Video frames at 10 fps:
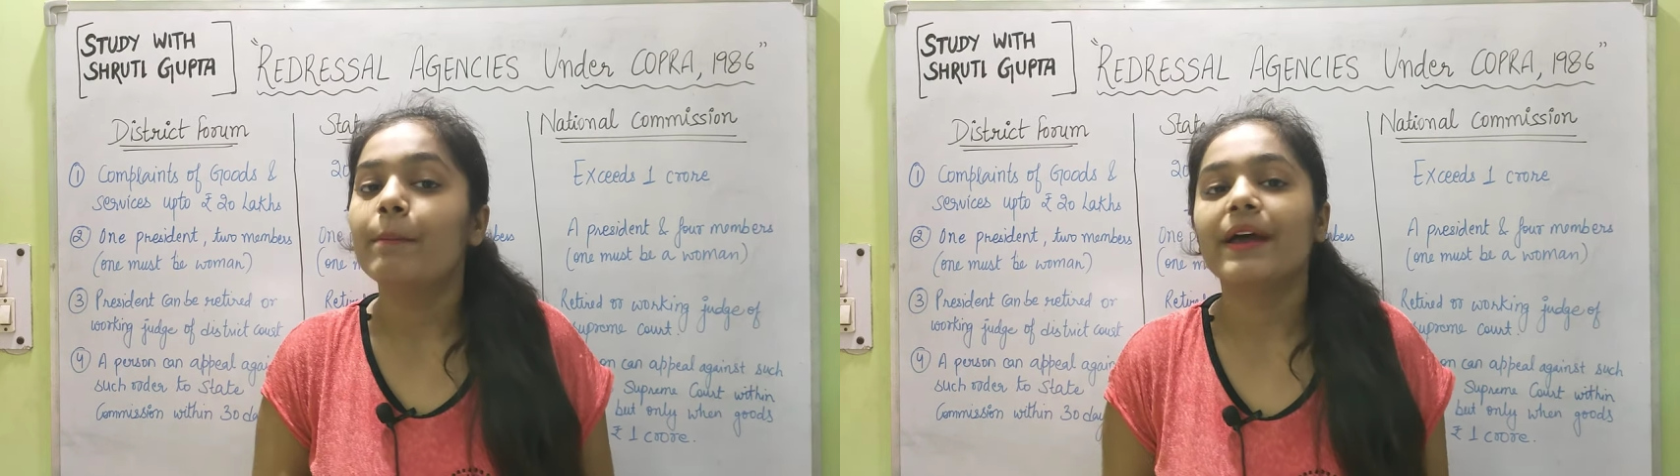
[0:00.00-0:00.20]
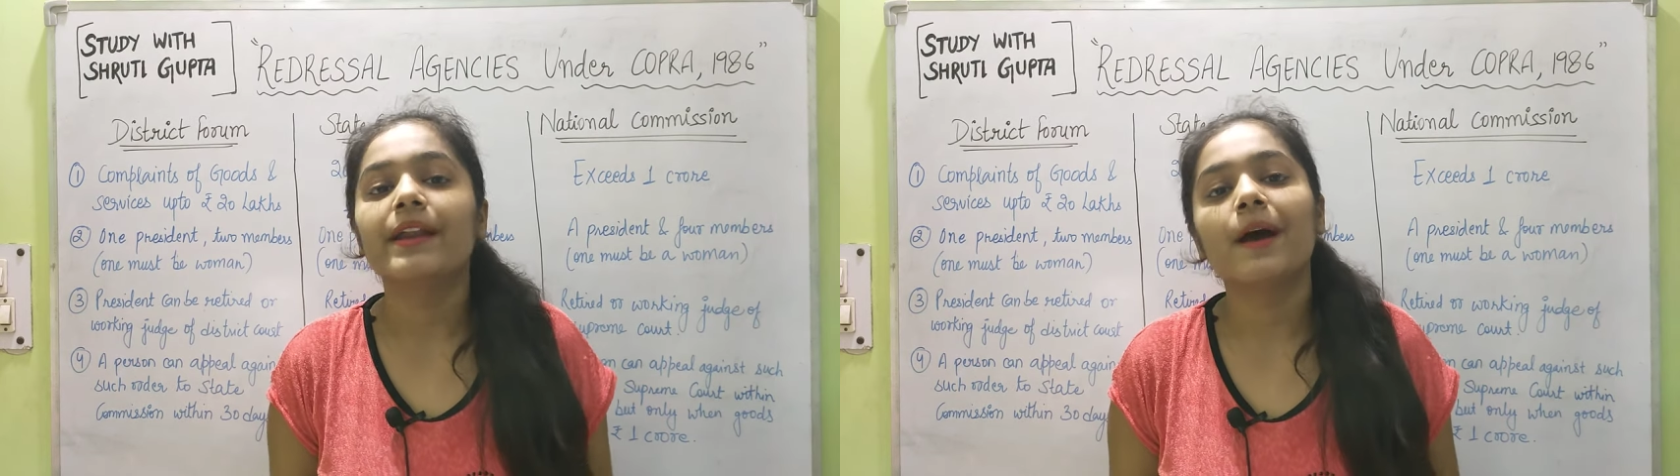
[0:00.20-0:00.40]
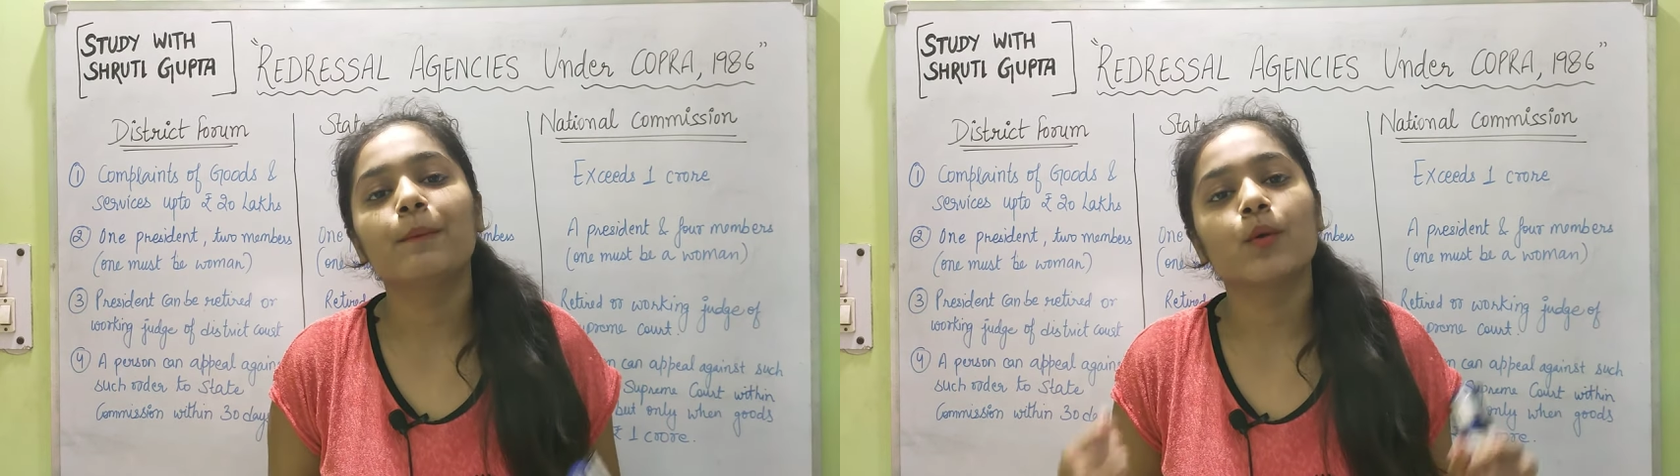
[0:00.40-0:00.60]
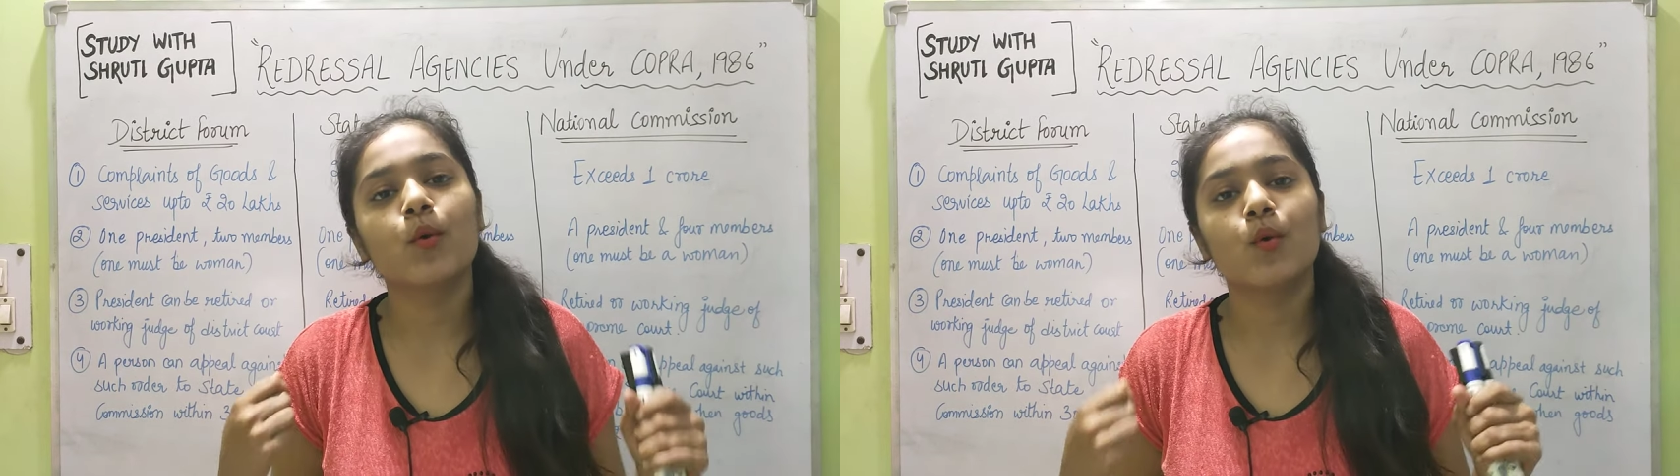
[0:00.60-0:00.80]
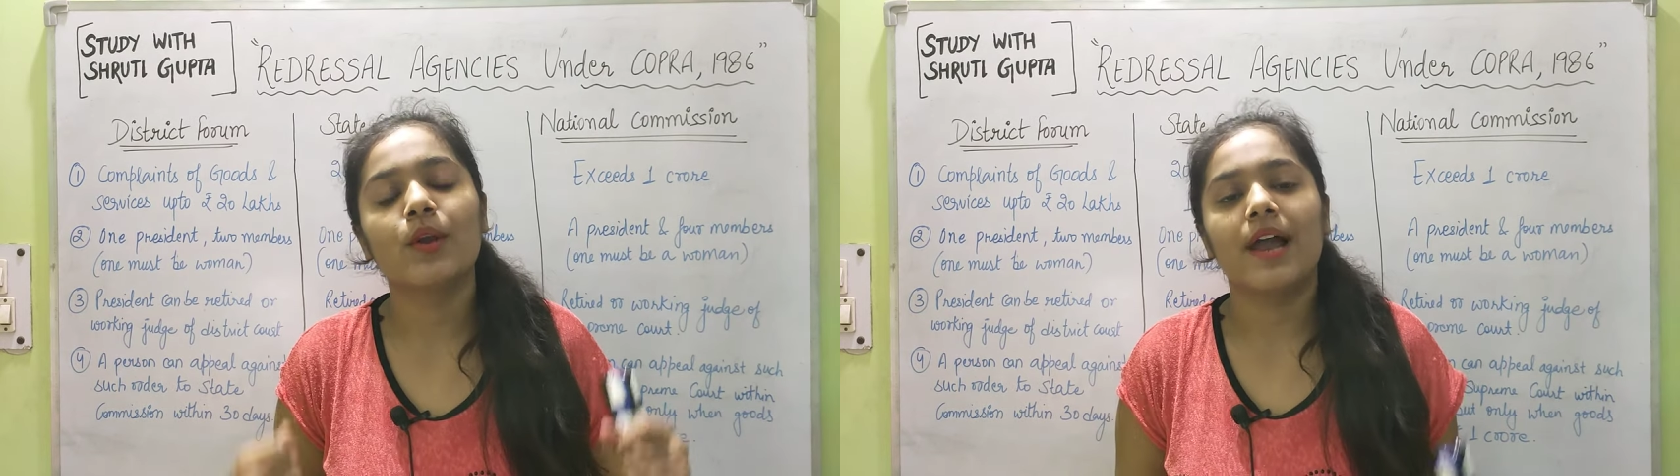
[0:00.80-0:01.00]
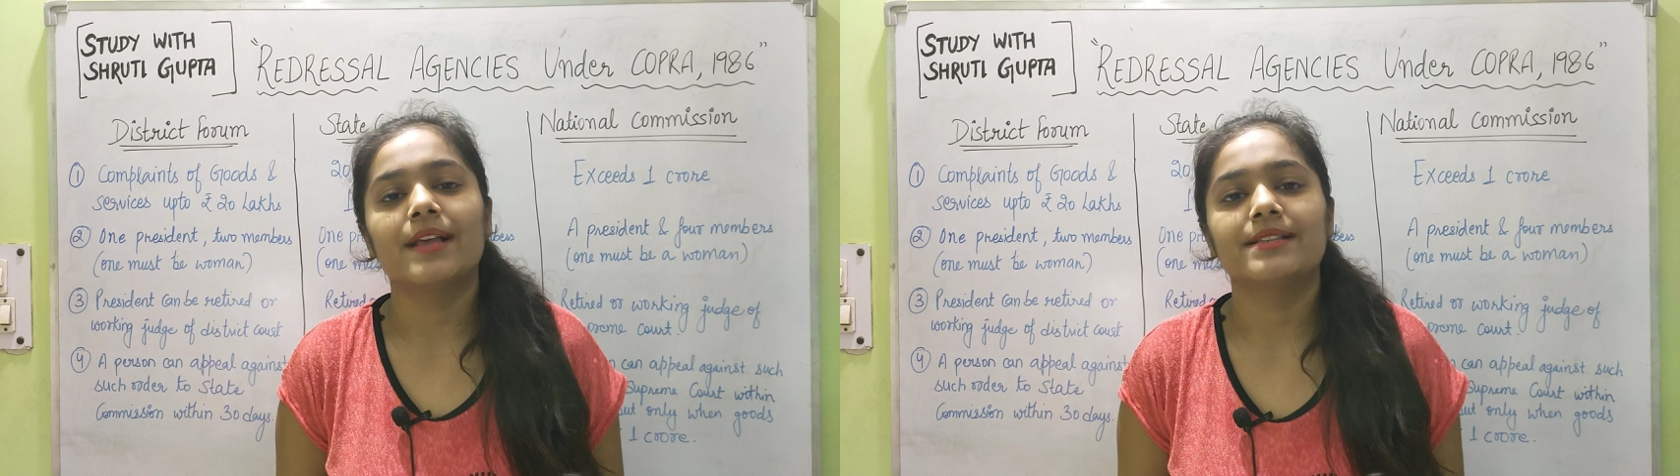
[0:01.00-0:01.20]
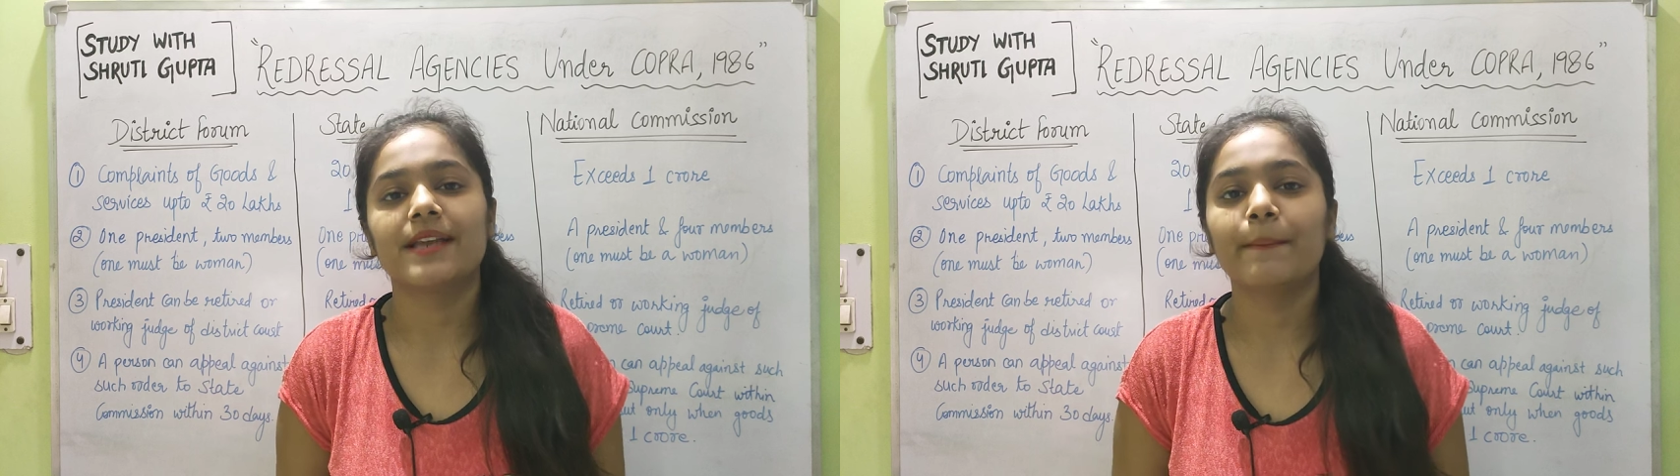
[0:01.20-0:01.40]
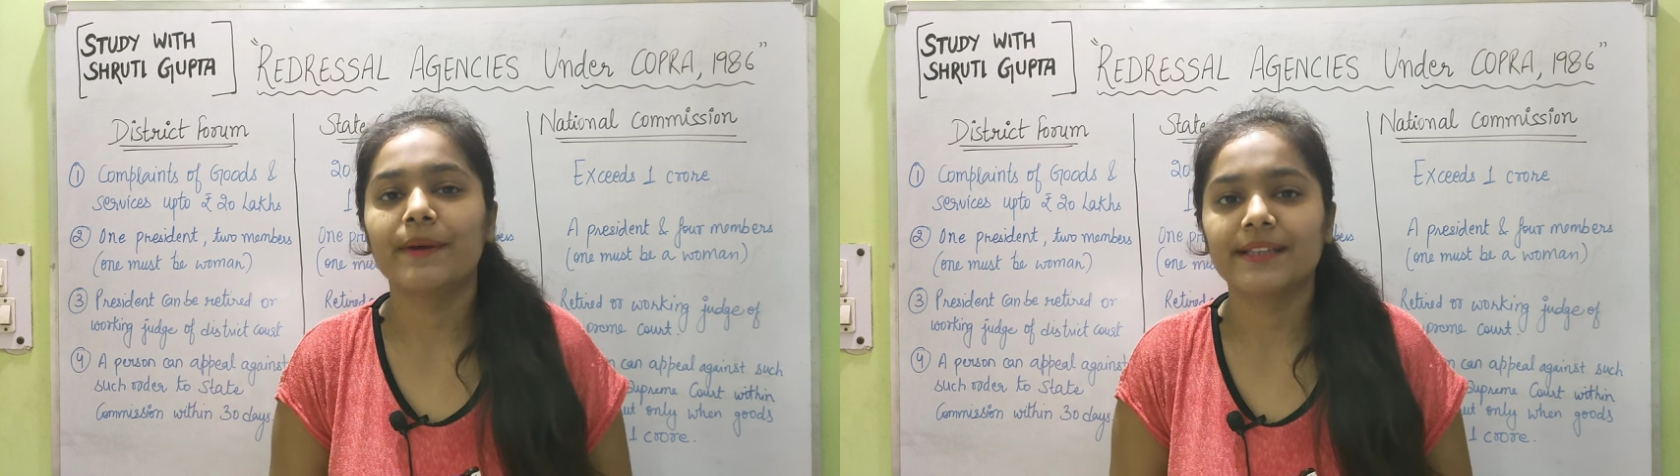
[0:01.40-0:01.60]
मैंने आप लोगों को लास्ट
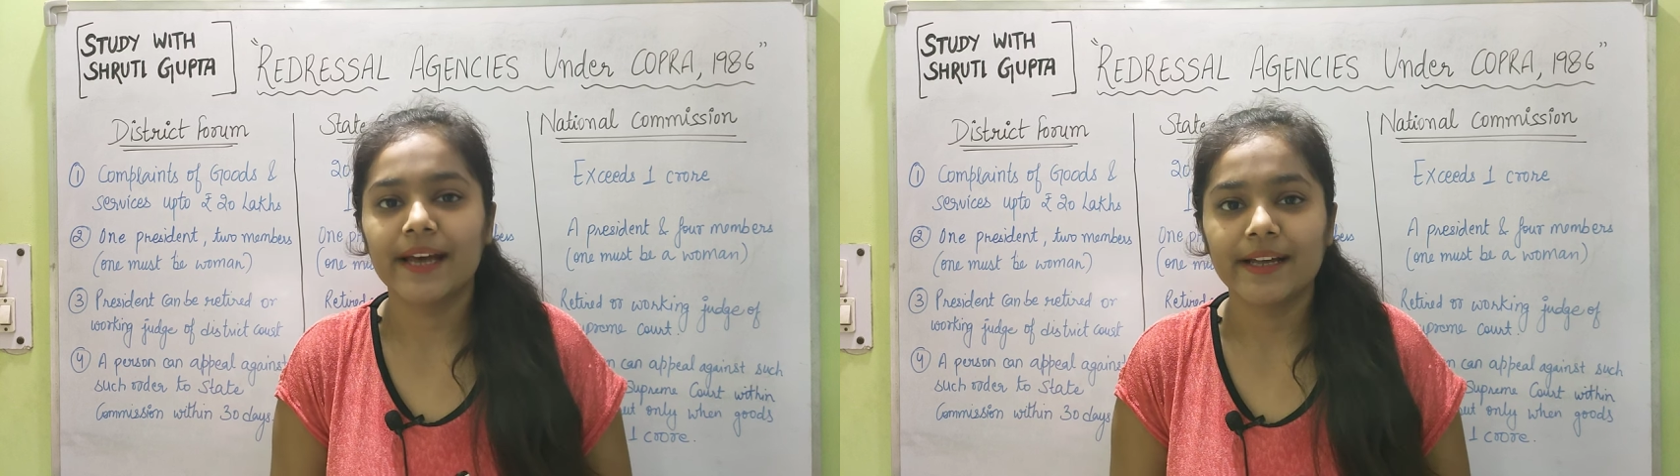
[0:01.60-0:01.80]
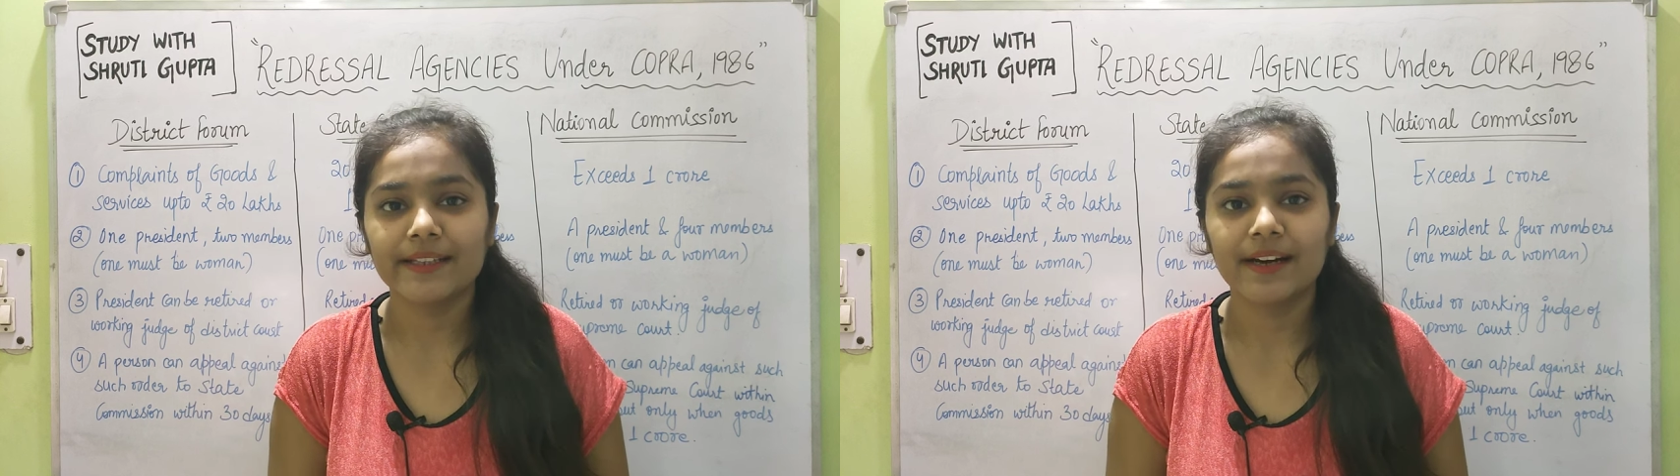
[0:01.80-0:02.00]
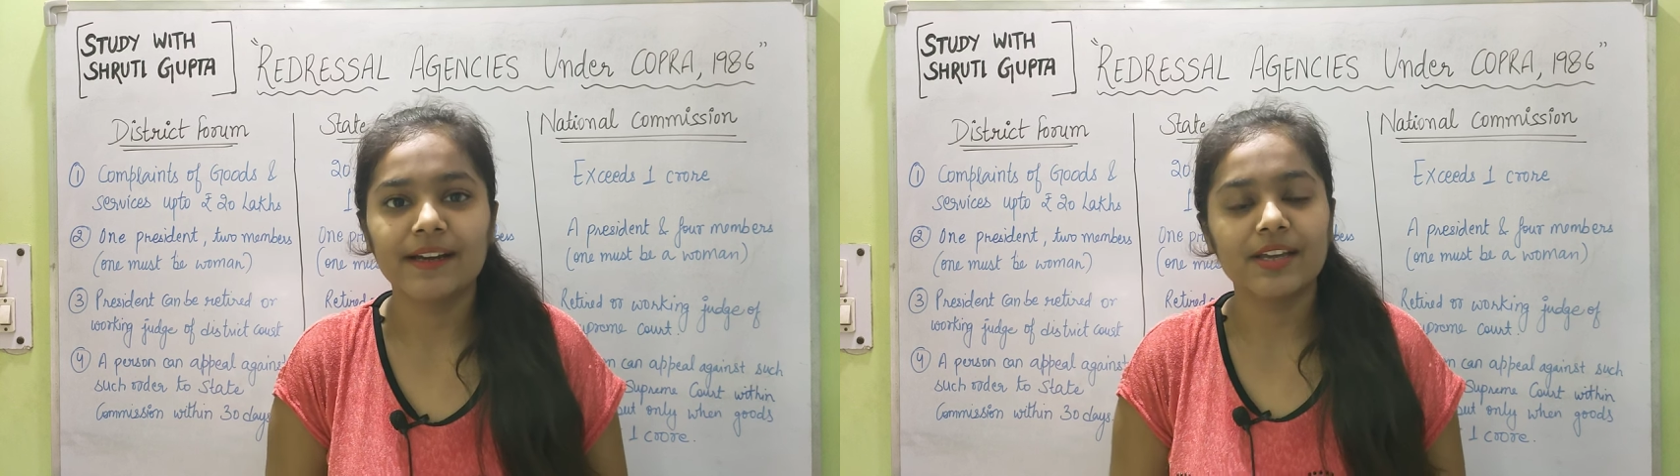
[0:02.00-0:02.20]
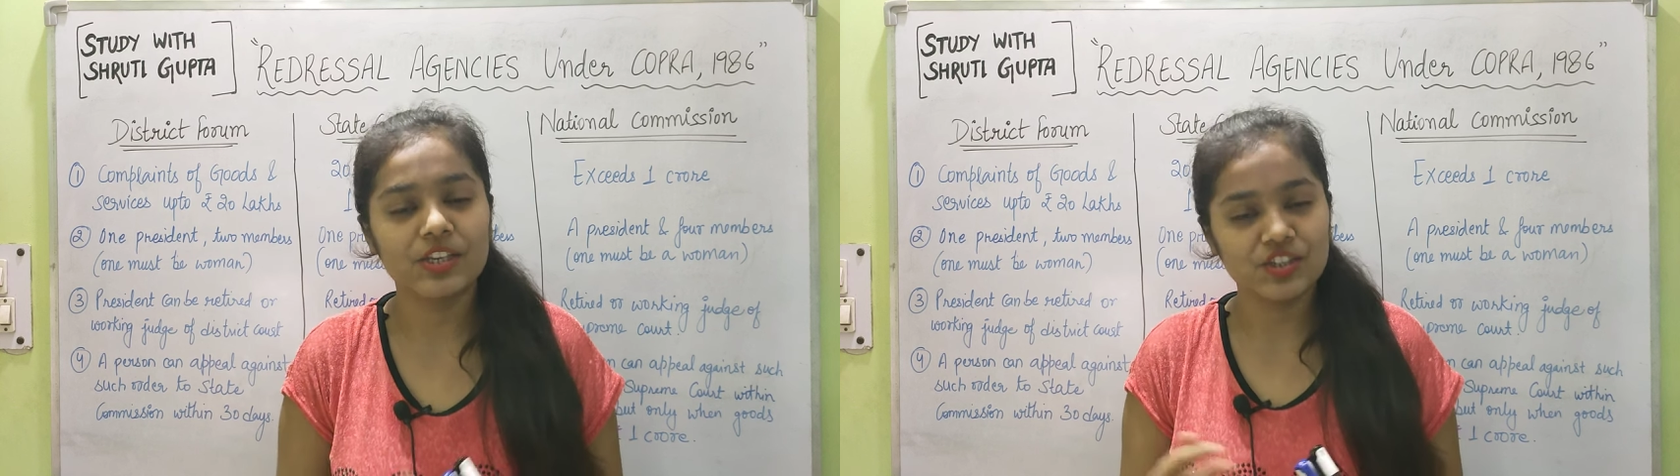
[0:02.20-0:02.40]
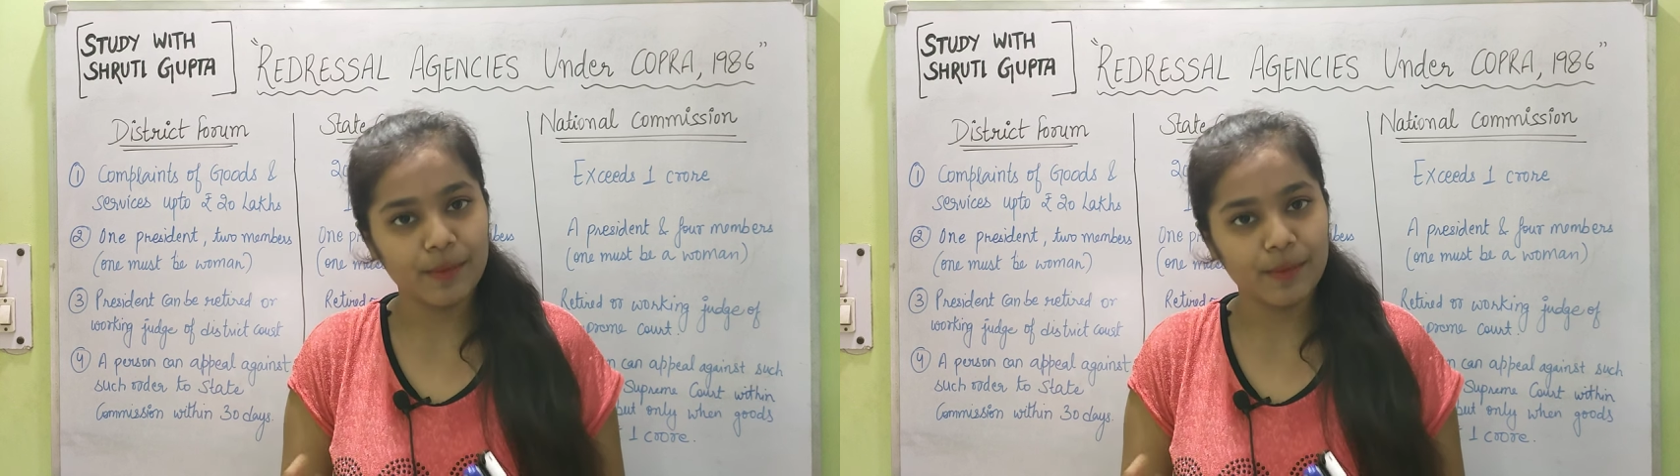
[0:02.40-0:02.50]
टाइम बताया था कि